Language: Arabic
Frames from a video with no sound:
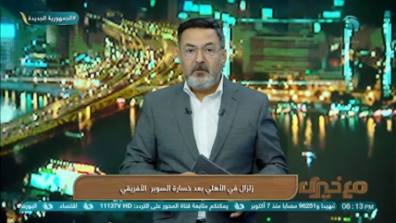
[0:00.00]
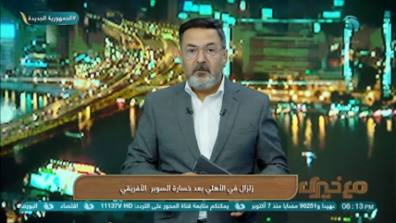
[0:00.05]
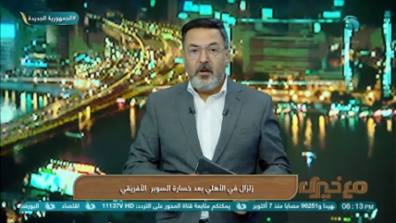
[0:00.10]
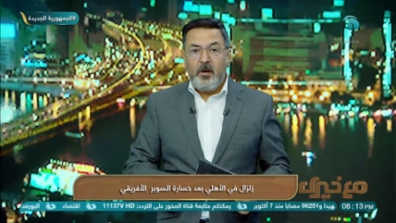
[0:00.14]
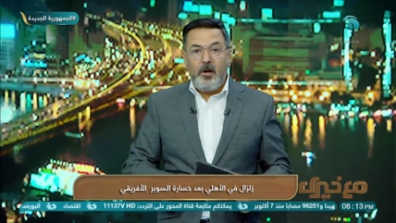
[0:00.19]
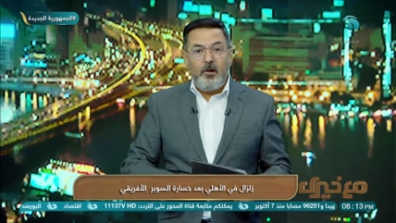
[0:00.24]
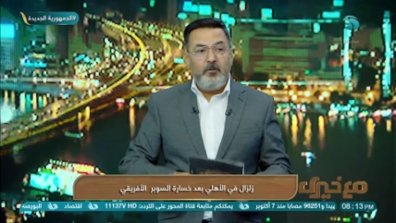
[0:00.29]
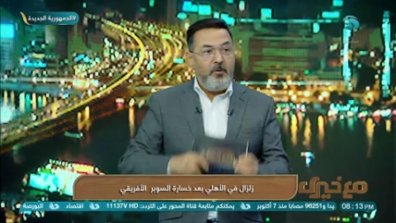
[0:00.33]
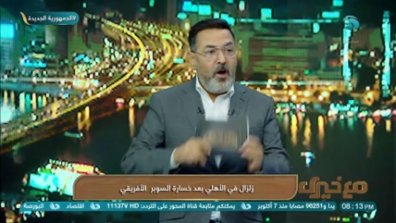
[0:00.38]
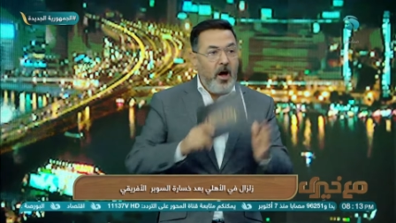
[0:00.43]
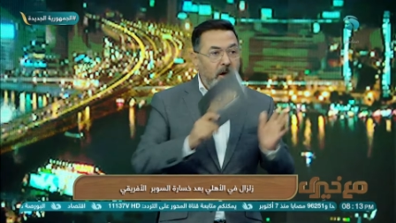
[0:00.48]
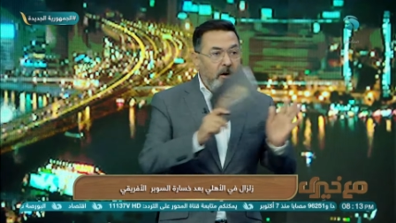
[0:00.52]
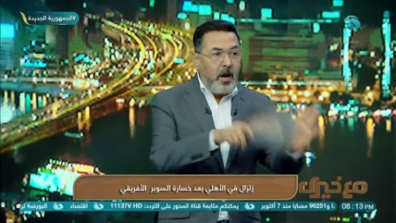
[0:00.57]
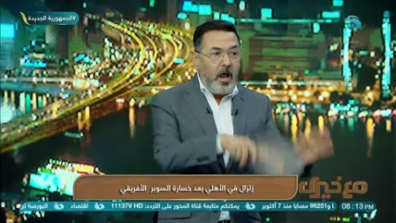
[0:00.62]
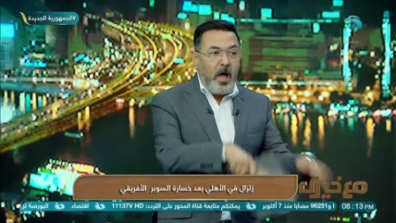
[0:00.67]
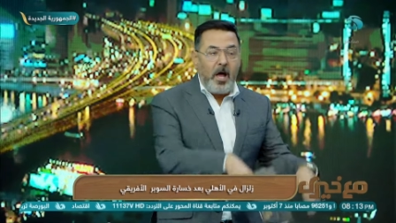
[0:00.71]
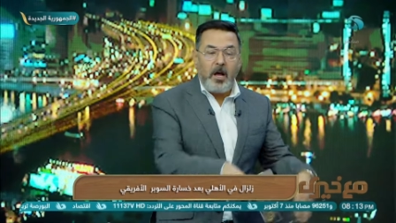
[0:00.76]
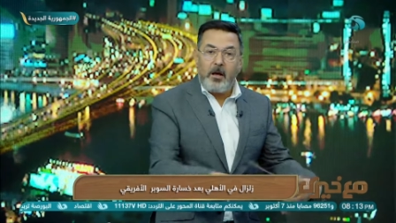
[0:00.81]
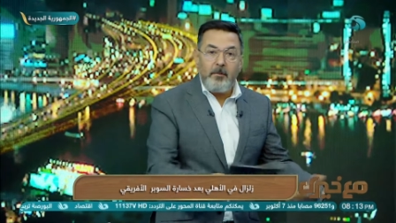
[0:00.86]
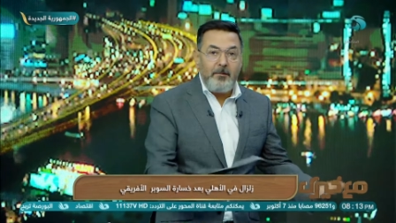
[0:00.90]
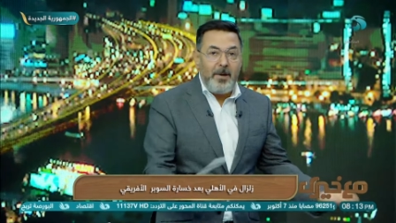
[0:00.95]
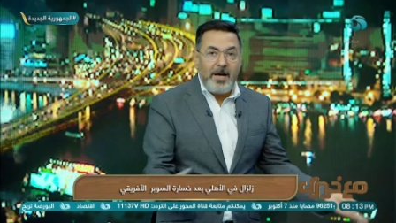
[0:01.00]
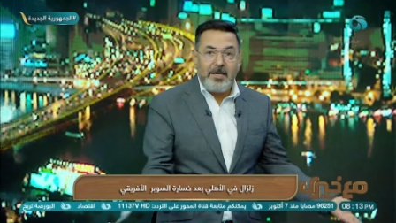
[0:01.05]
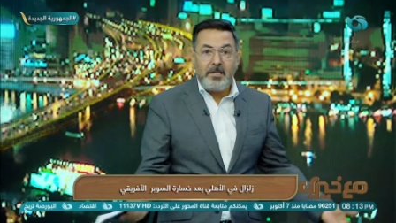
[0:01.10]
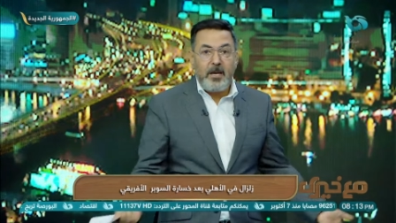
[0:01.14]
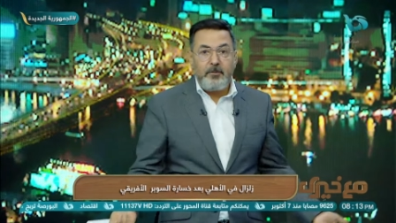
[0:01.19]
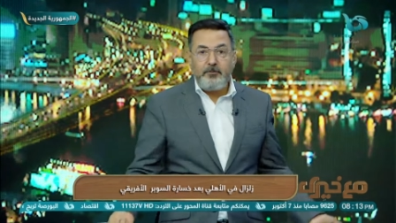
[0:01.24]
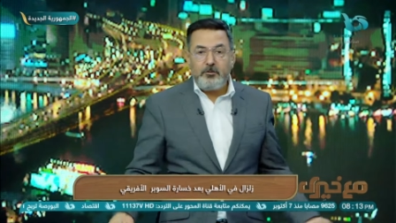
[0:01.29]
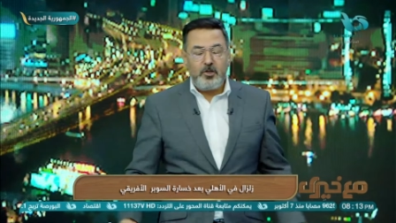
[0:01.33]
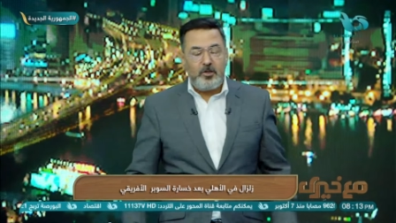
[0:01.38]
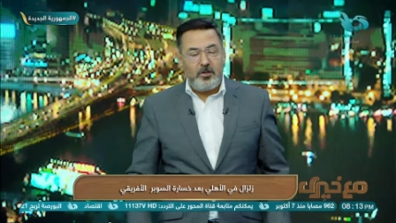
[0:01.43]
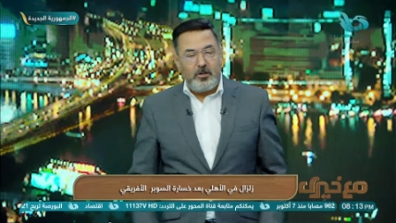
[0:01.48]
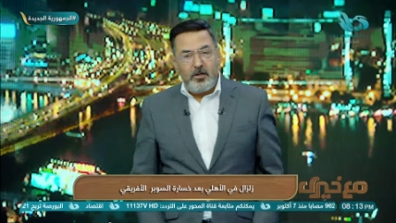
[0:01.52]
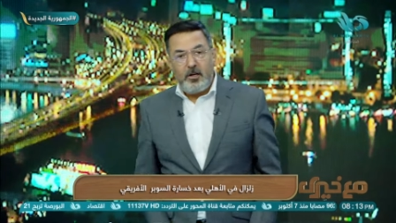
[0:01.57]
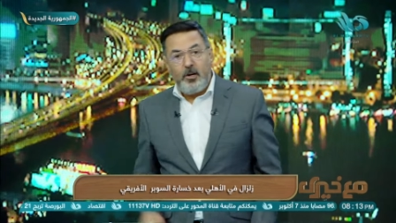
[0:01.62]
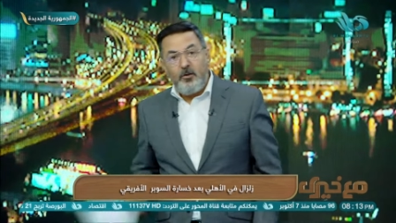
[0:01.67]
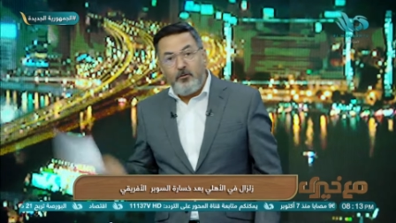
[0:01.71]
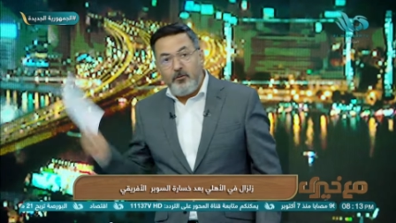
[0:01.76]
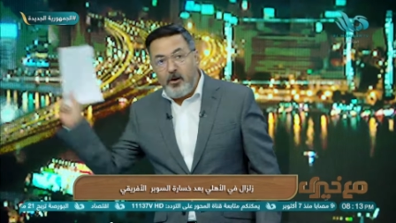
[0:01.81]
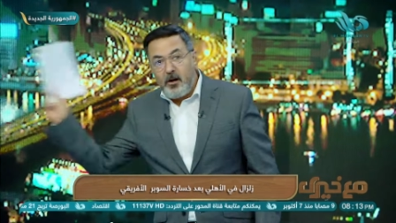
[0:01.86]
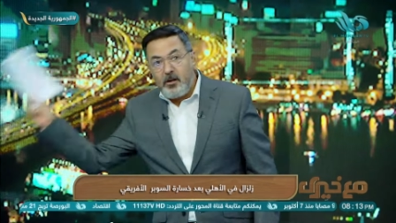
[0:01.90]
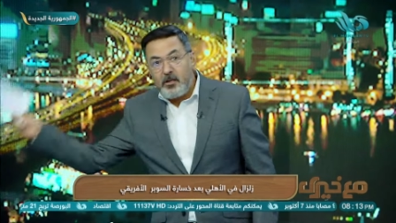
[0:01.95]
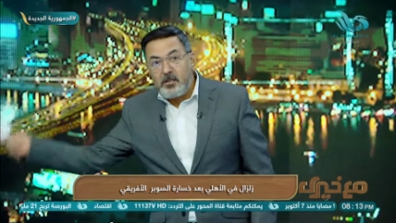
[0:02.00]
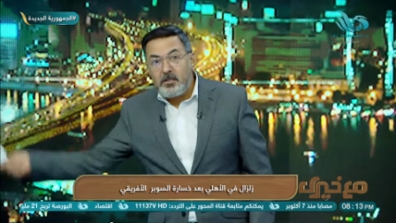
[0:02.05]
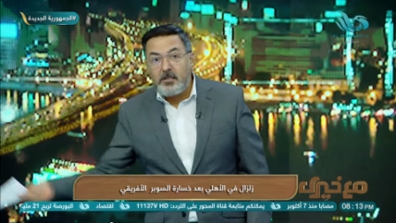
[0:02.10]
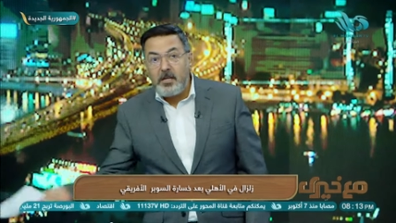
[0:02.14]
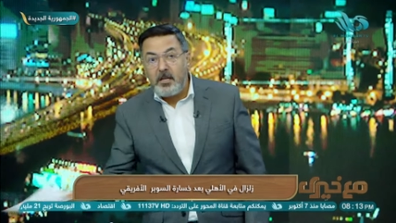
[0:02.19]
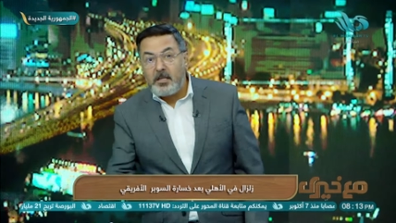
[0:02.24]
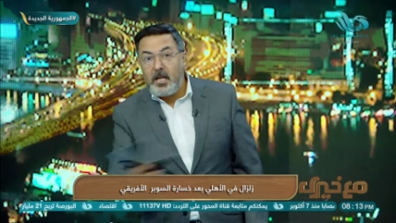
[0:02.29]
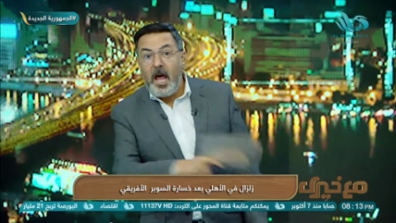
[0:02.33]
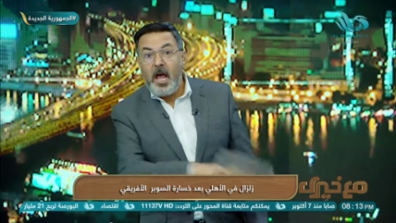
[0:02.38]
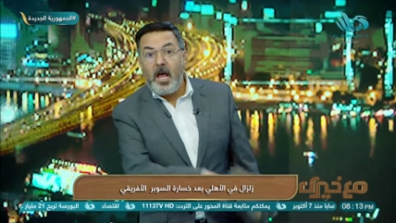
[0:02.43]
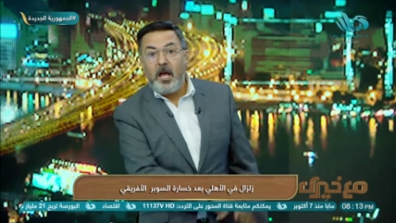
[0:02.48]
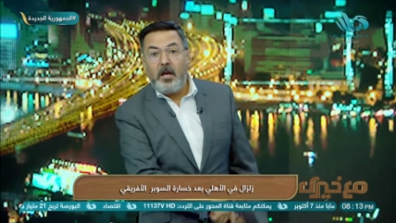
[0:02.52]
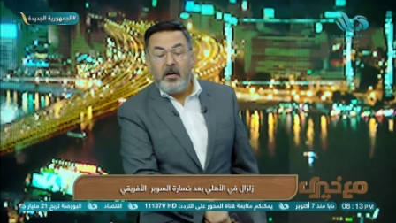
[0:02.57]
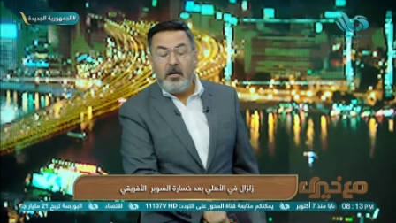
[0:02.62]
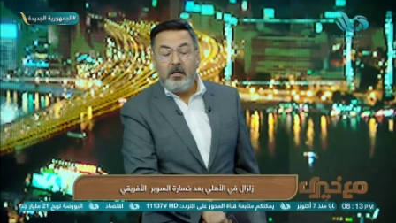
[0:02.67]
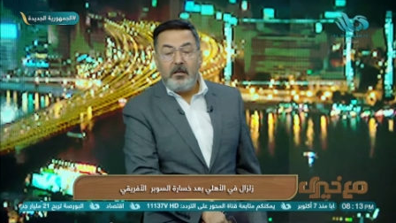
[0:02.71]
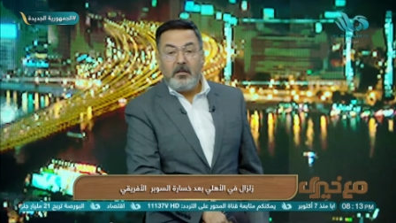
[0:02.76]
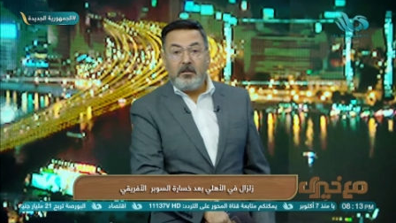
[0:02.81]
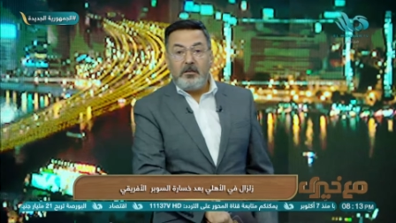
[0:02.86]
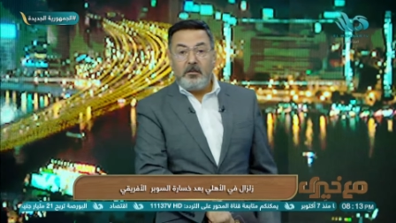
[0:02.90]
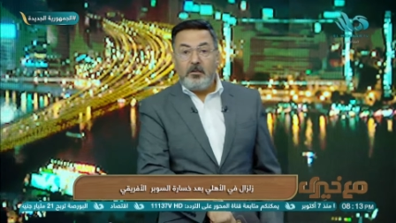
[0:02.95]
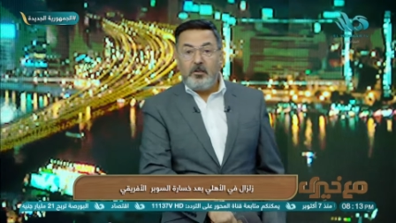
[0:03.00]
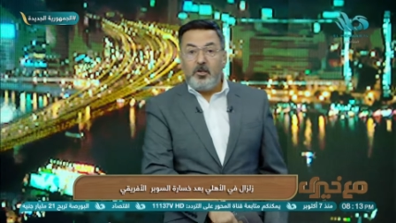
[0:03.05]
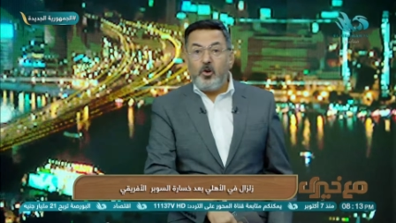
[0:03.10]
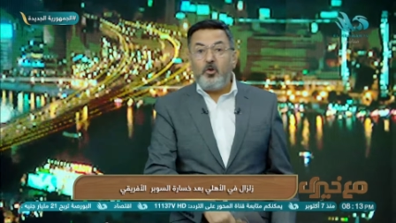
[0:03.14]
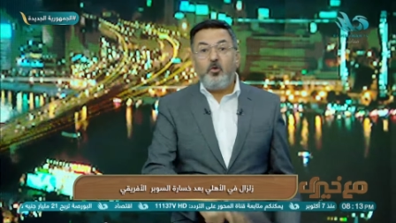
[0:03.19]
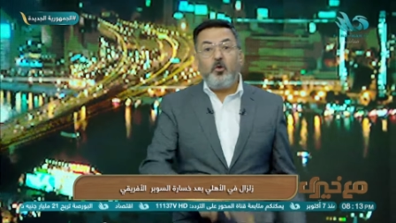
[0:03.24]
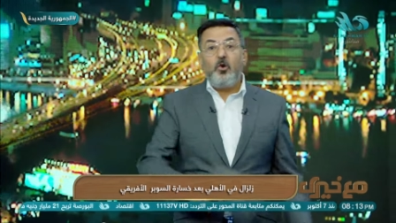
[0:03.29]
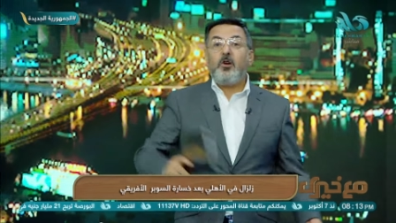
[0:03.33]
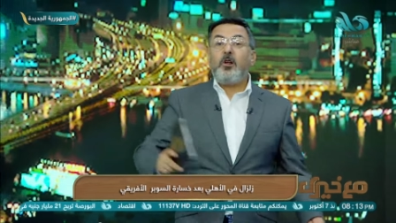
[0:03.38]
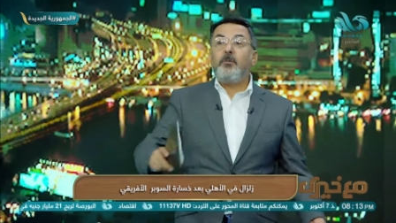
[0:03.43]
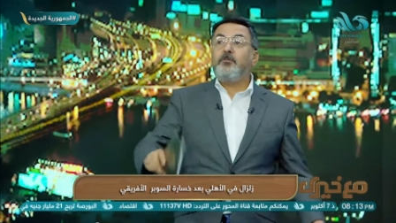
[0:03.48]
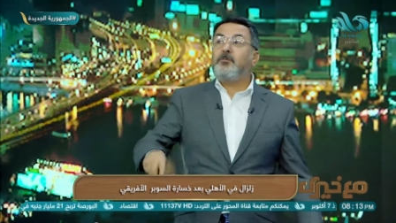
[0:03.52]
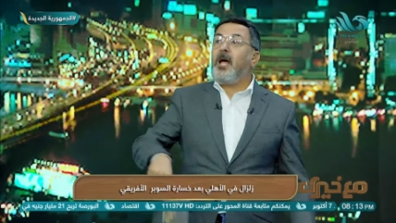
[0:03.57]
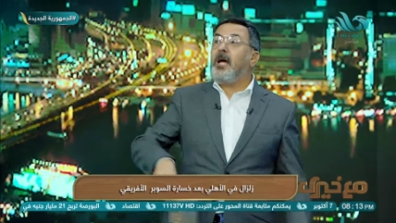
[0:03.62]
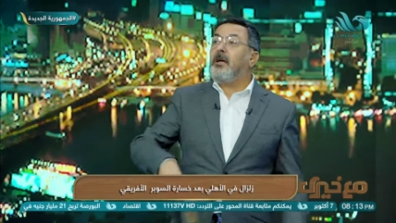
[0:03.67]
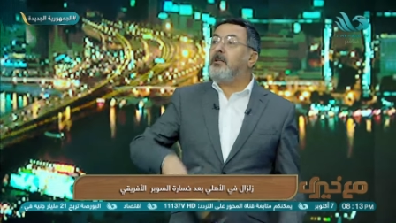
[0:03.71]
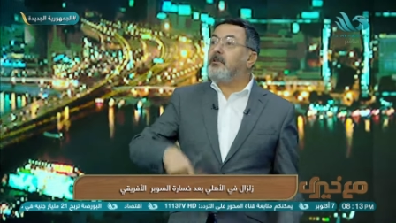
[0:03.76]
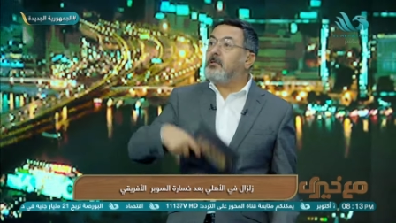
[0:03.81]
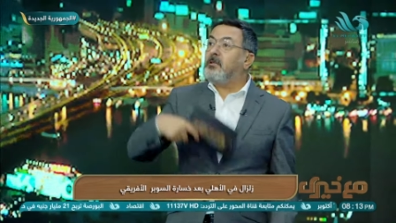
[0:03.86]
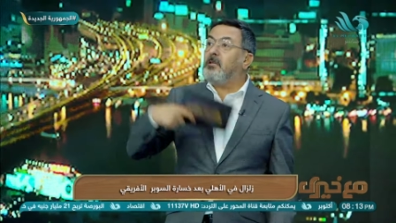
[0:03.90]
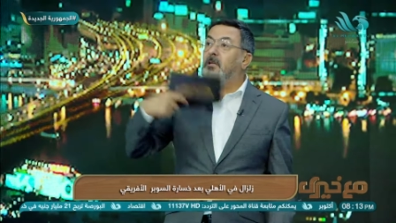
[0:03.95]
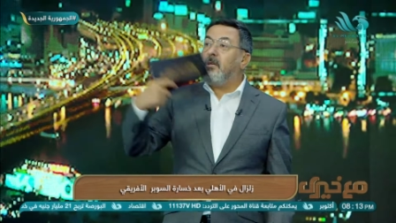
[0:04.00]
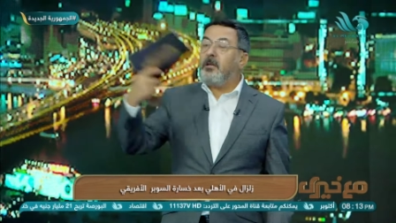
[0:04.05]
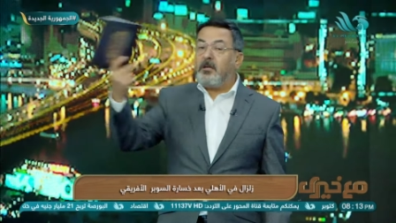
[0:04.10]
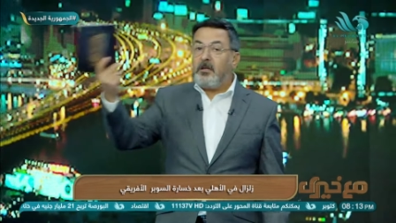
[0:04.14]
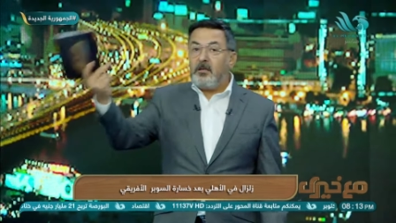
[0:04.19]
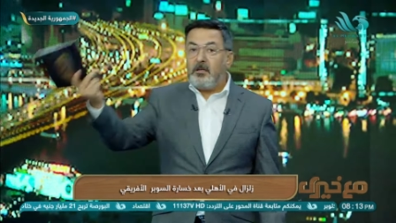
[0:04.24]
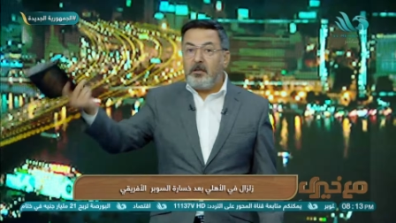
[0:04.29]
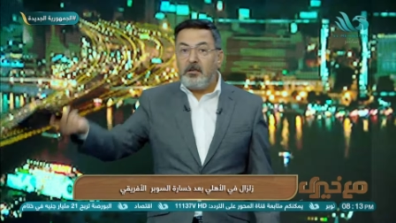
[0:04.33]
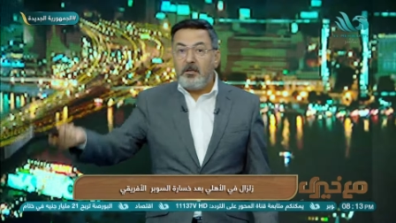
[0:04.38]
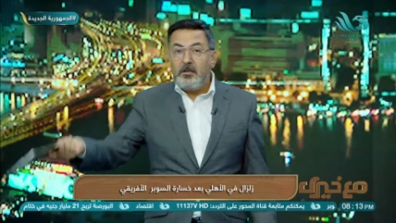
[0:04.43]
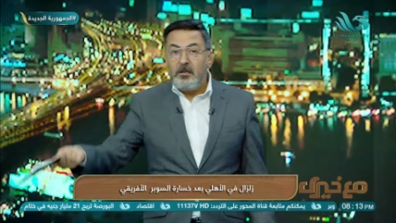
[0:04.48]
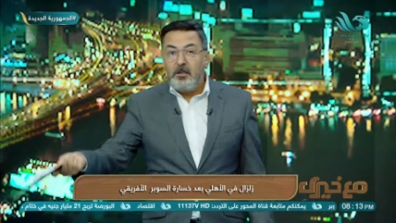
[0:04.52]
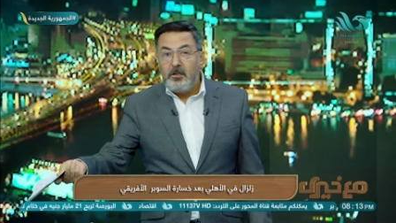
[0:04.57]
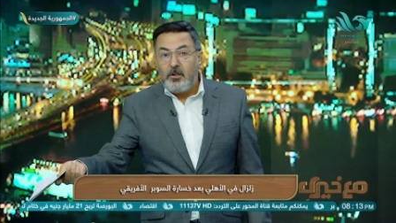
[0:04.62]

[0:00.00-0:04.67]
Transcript: الفار الحكم ما حسبش الفار استدعى الكره بتاعت آه،